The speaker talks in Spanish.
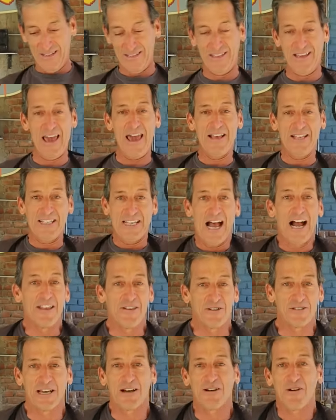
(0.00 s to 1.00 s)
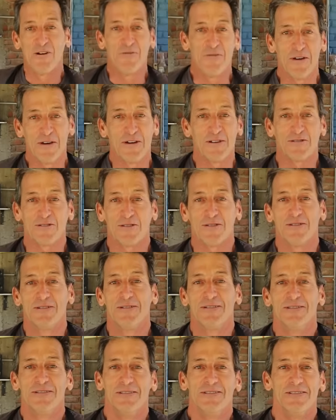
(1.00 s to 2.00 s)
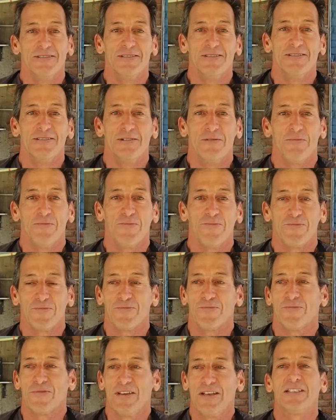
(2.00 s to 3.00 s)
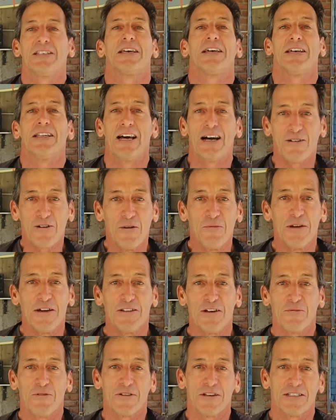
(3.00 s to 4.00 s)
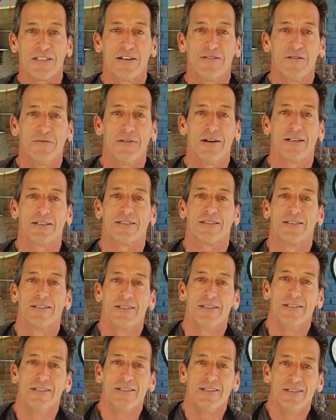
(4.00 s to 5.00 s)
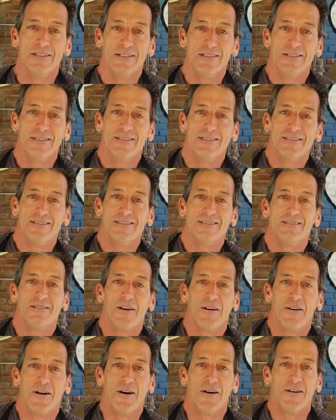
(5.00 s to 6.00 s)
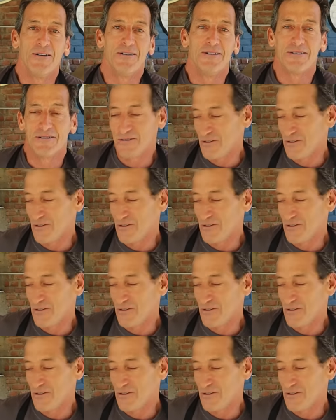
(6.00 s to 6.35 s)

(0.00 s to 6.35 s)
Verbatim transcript: 10 ah, años has comido eso. Y seguirás comiendo por 10 años más. Sobrado.